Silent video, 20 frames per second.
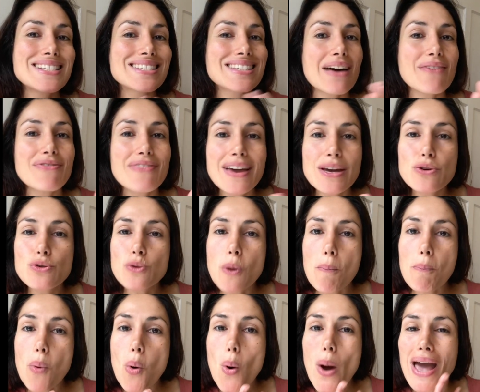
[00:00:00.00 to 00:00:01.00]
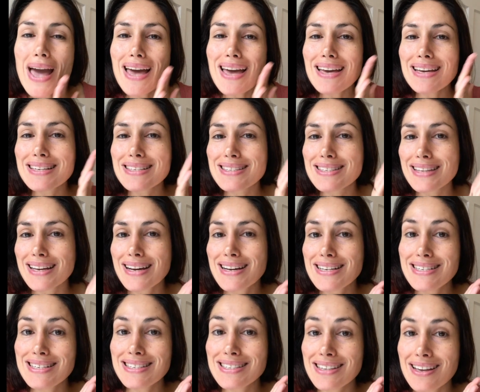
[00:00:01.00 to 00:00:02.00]
ça fait une peau extra
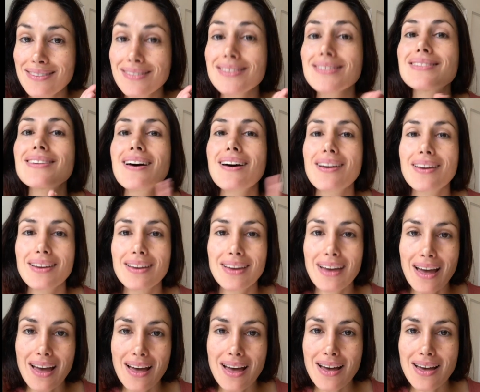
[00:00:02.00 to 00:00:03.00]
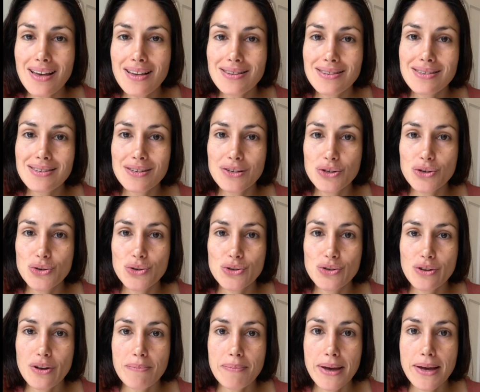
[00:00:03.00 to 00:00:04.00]
lissante grâce
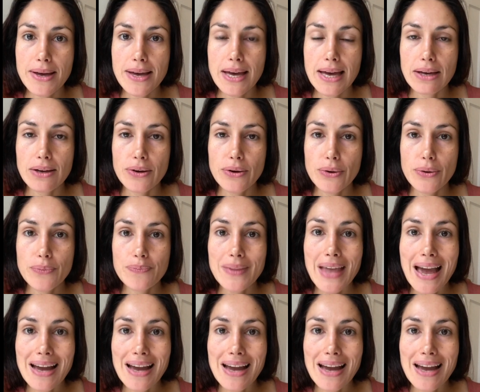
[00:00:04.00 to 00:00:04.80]
justement euh,